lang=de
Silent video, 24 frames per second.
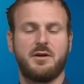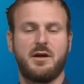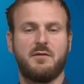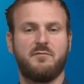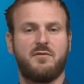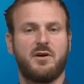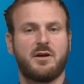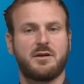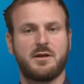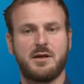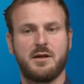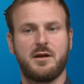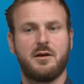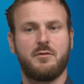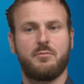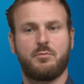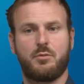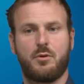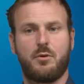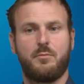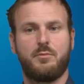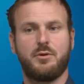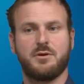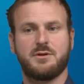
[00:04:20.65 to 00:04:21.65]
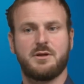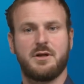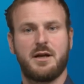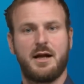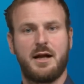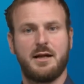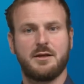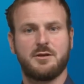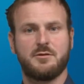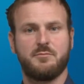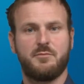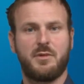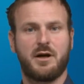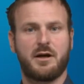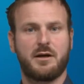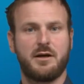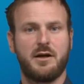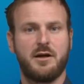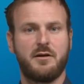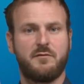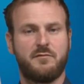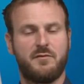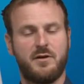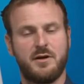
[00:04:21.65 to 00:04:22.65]
die einfach direkt proportional zum
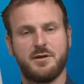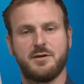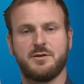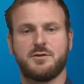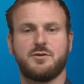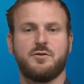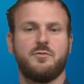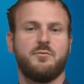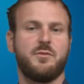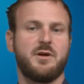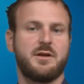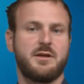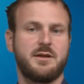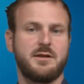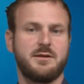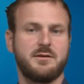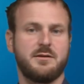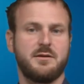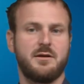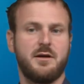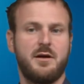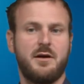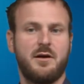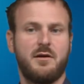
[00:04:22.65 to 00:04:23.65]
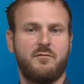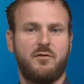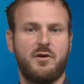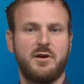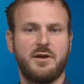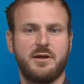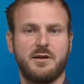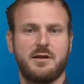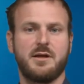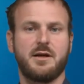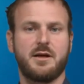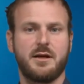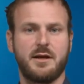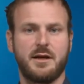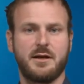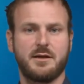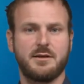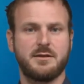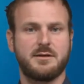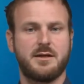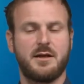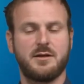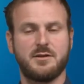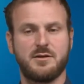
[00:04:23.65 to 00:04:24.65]
Magnetfeld ist und man diesen voll
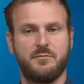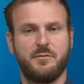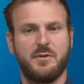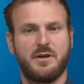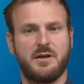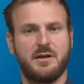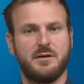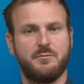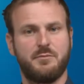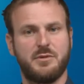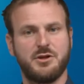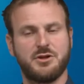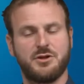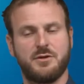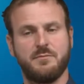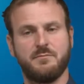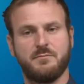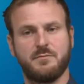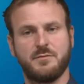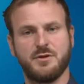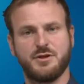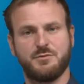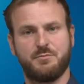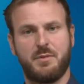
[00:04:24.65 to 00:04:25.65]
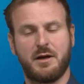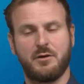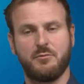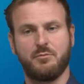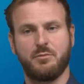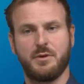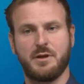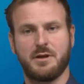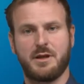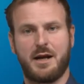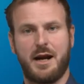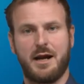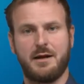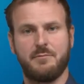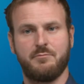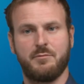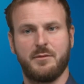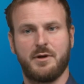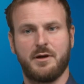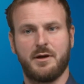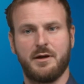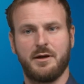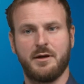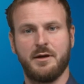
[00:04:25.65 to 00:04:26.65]
integrierten Sensor mit einer bestimmten Spannung
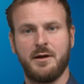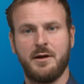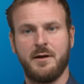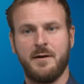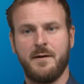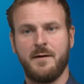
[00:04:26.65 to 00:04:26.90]
betreiben kann.